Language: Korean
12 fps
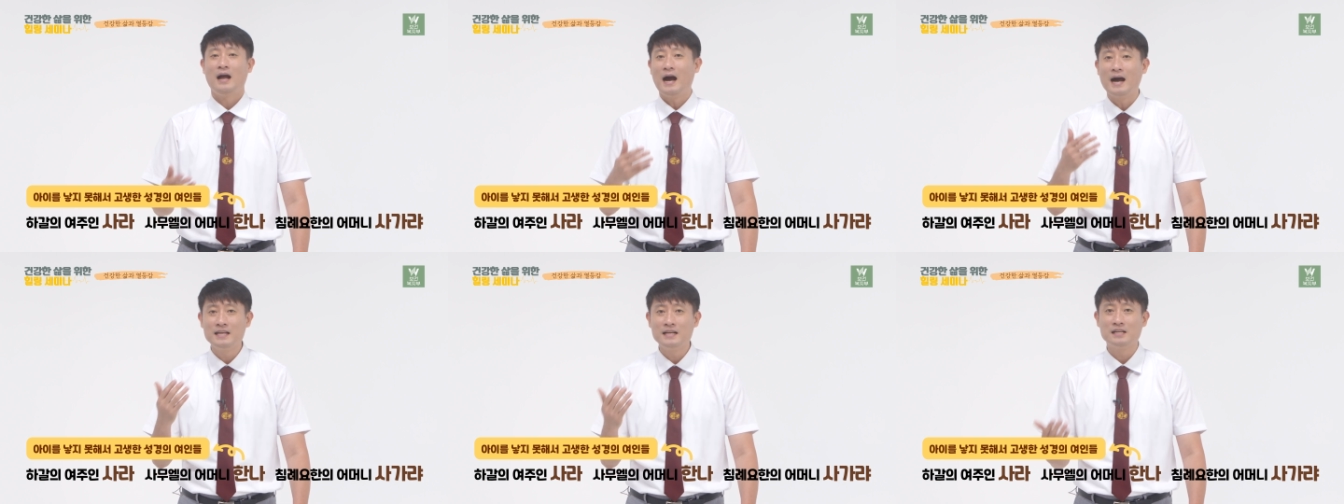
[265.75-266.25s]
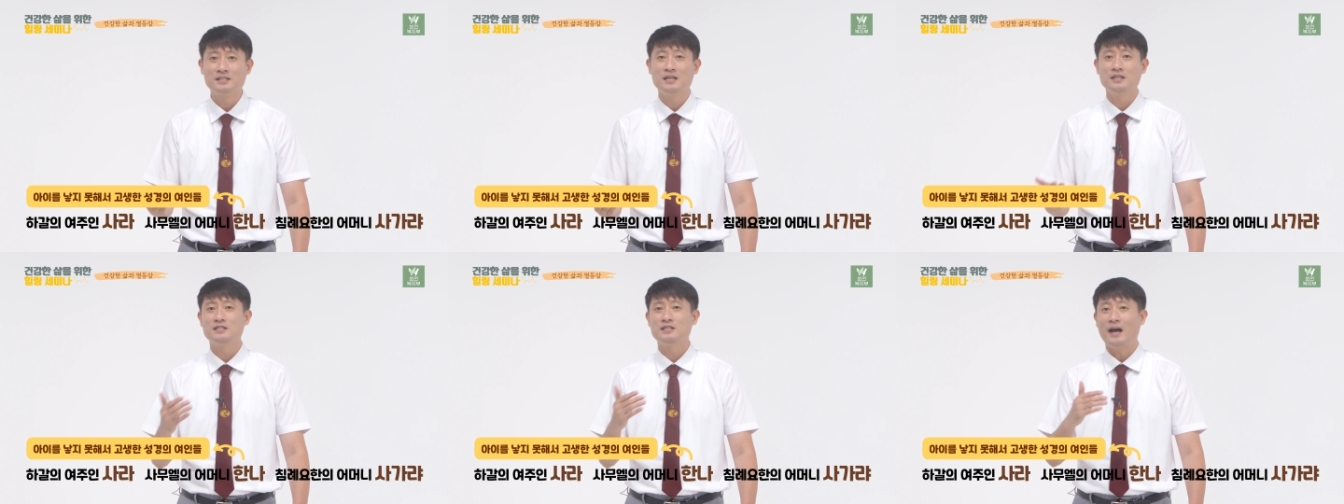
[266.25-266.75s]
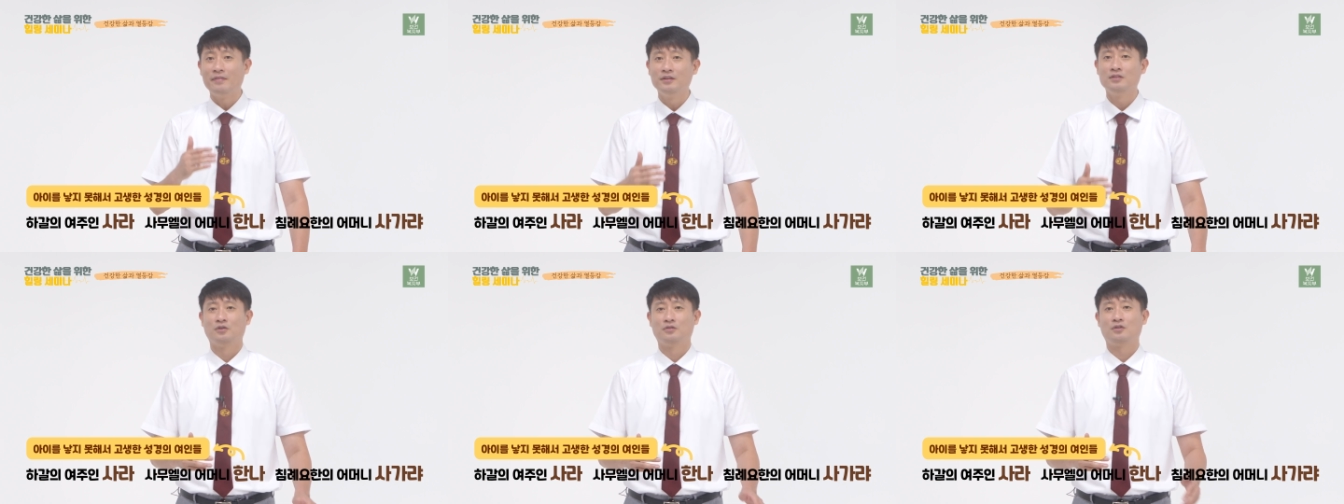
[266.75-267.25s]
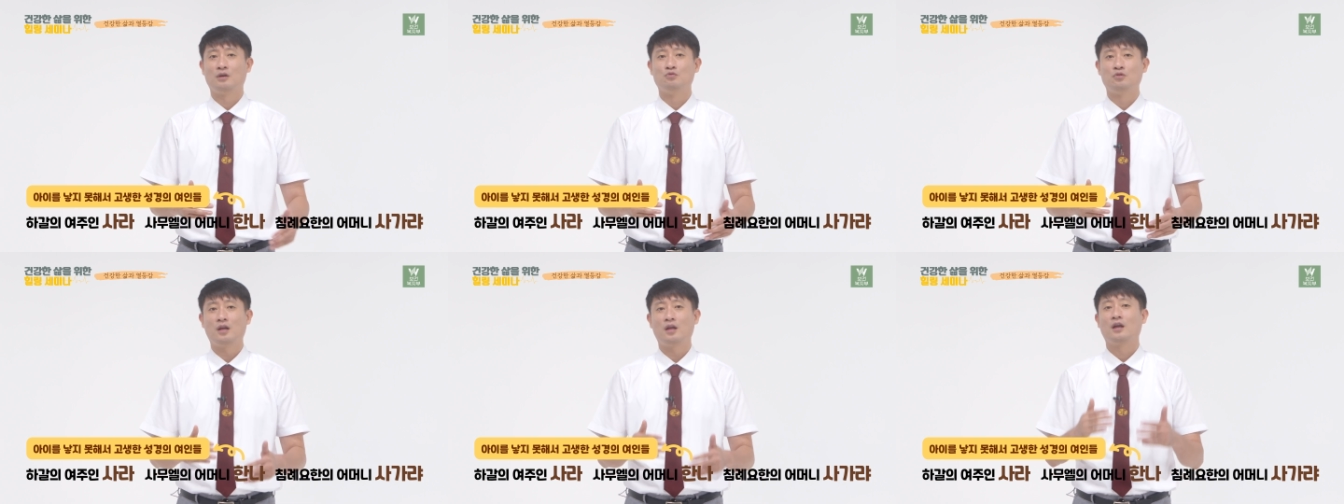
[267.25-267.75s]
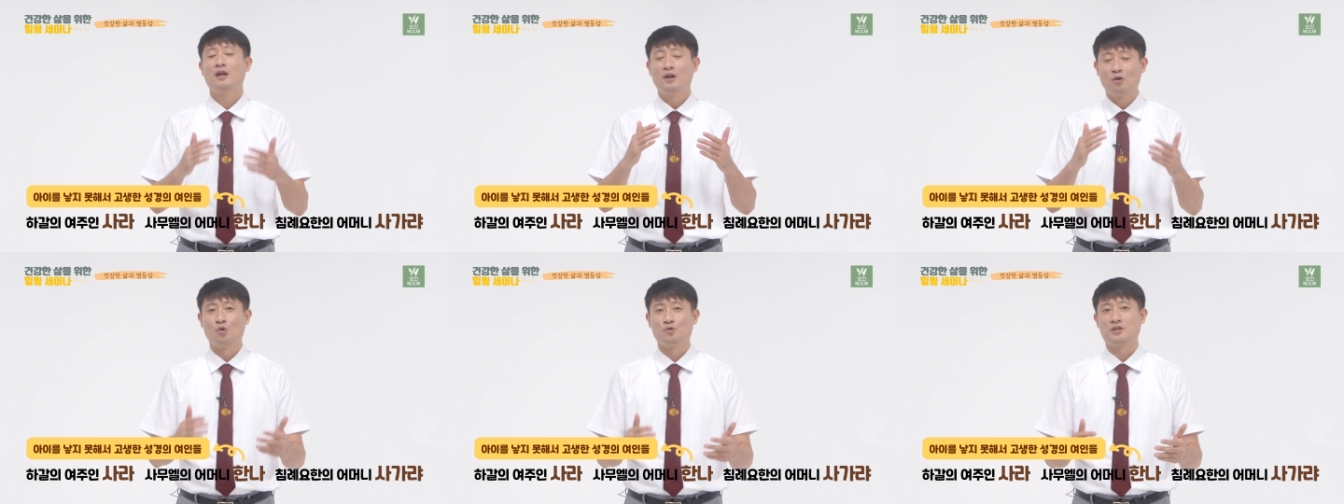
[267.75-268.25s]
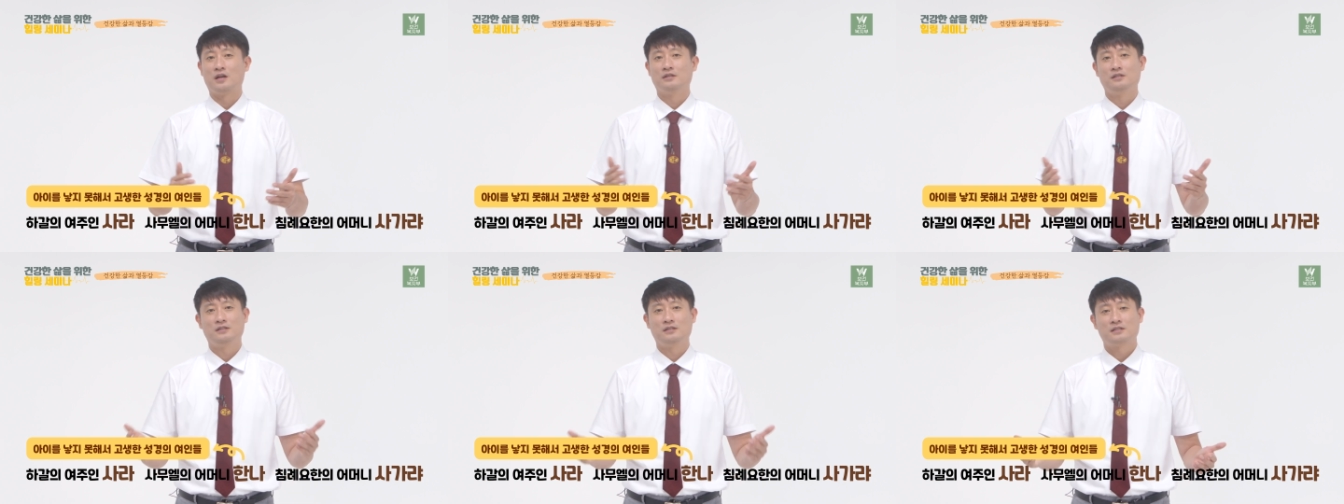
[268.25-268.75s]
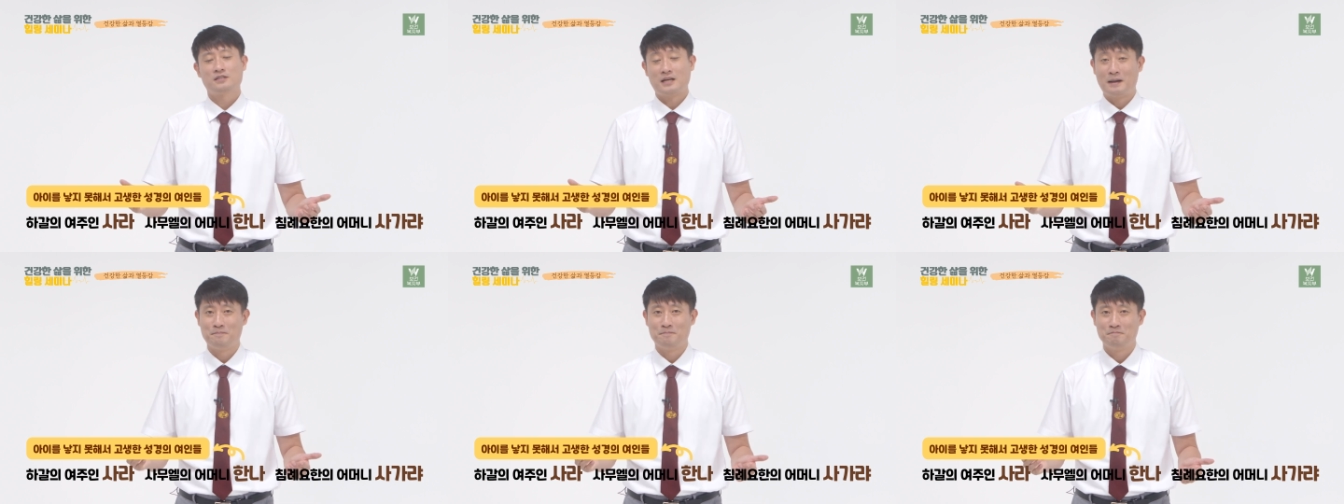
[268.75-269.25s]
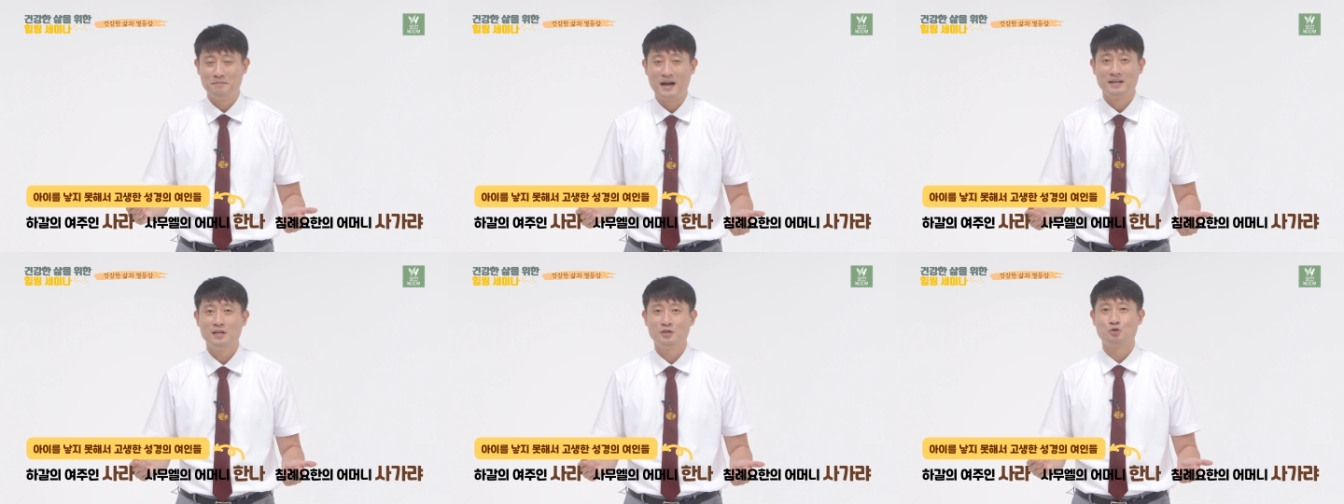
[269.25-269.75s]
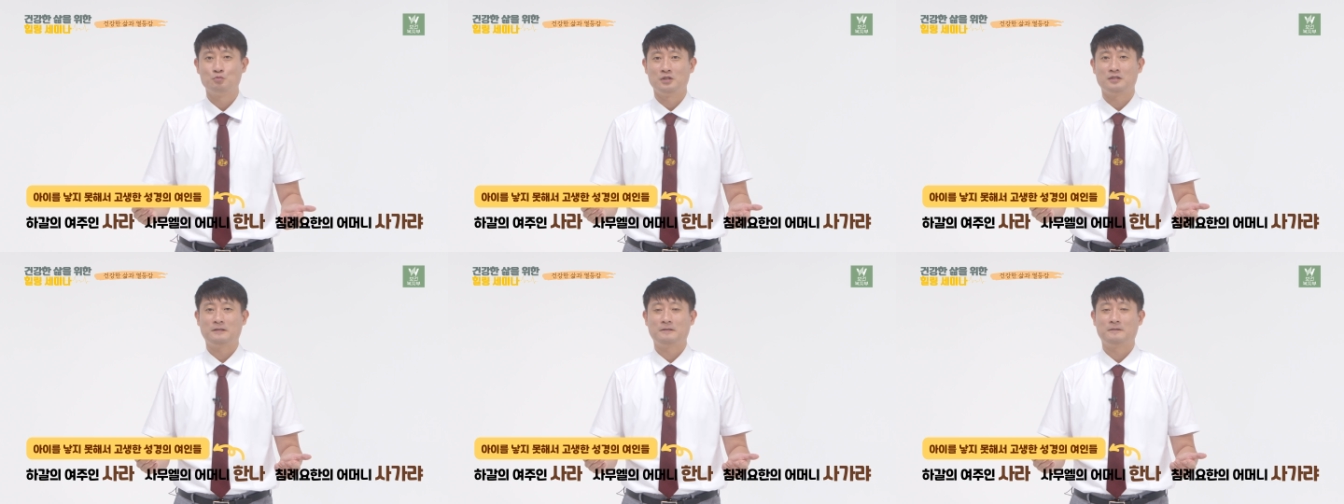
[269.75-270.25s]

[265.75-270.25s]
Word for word: 아이가 생기지 않는 것 때문에 고생을 참 많이 했습니다.